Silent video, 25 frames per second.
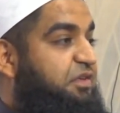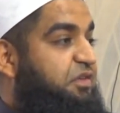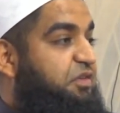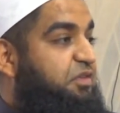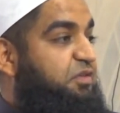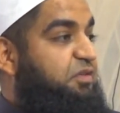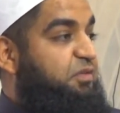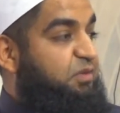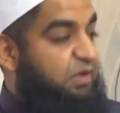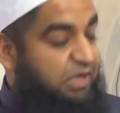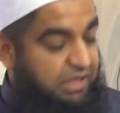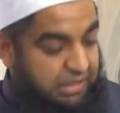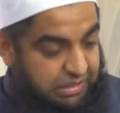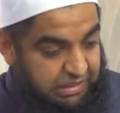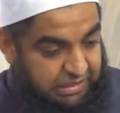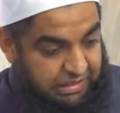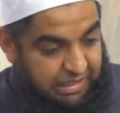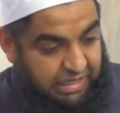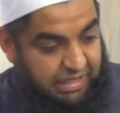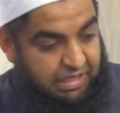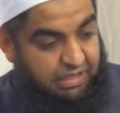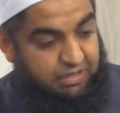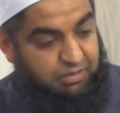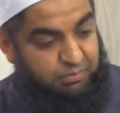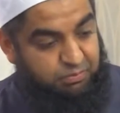तो
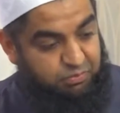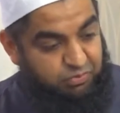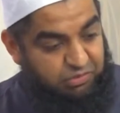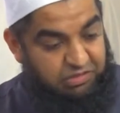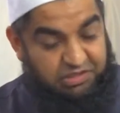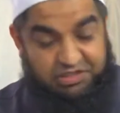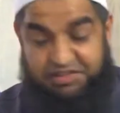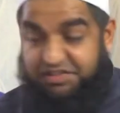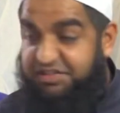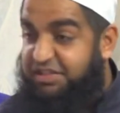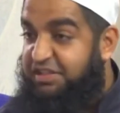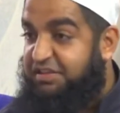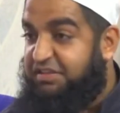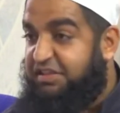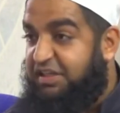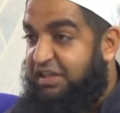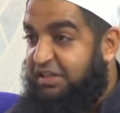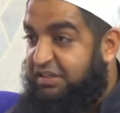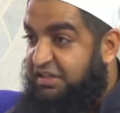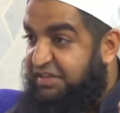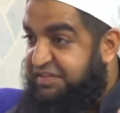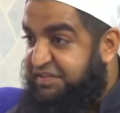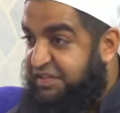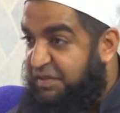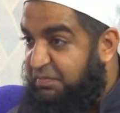अल्लाह रब्बुल इज़्ज़त की
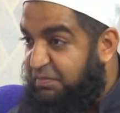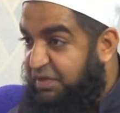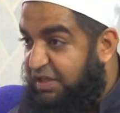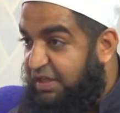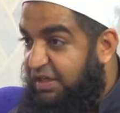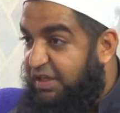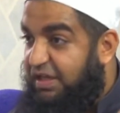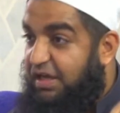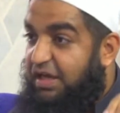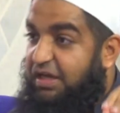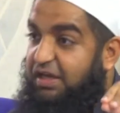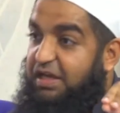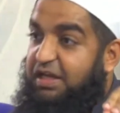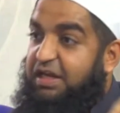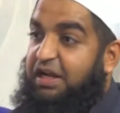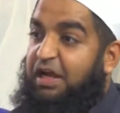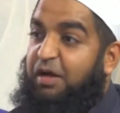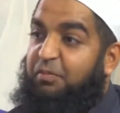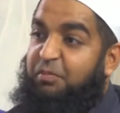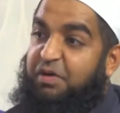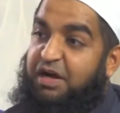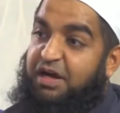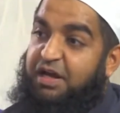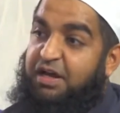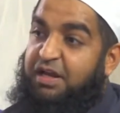कसम है अगर
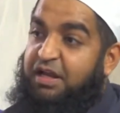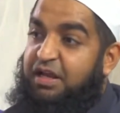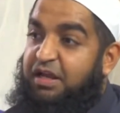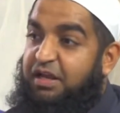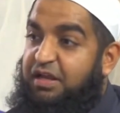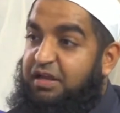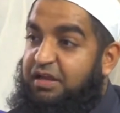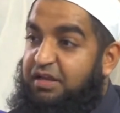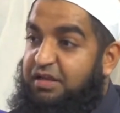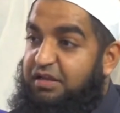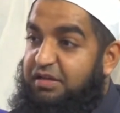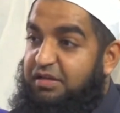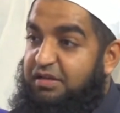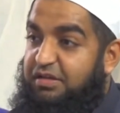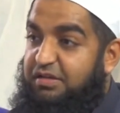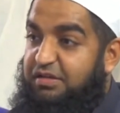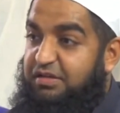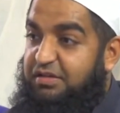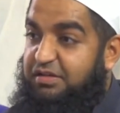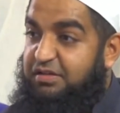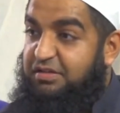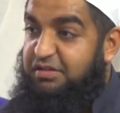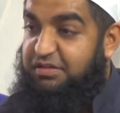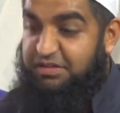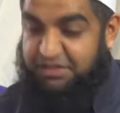हमारे
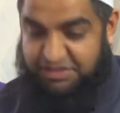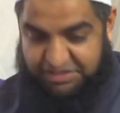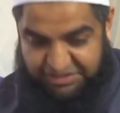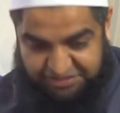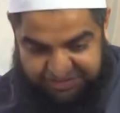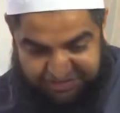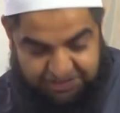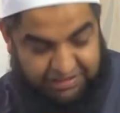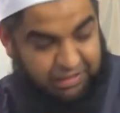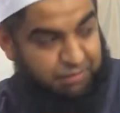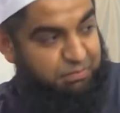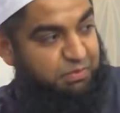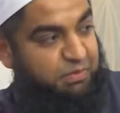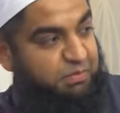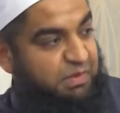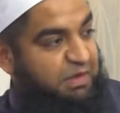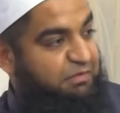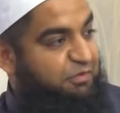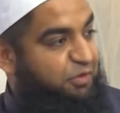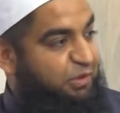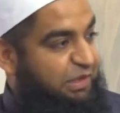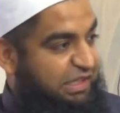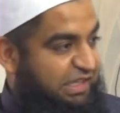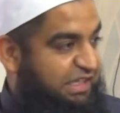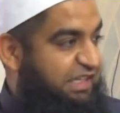नसीब में
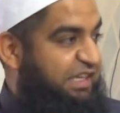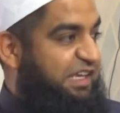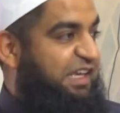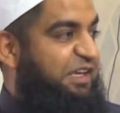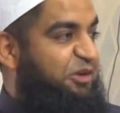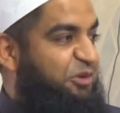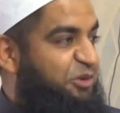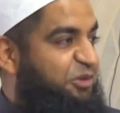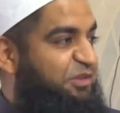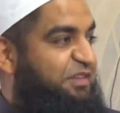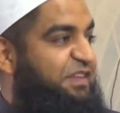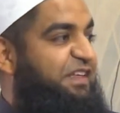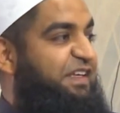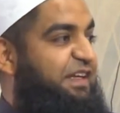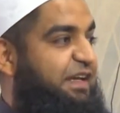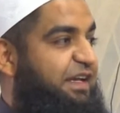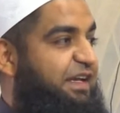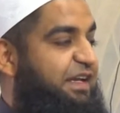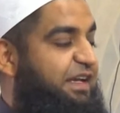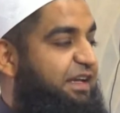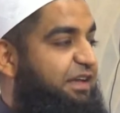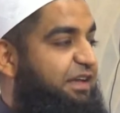वो लिखी होती है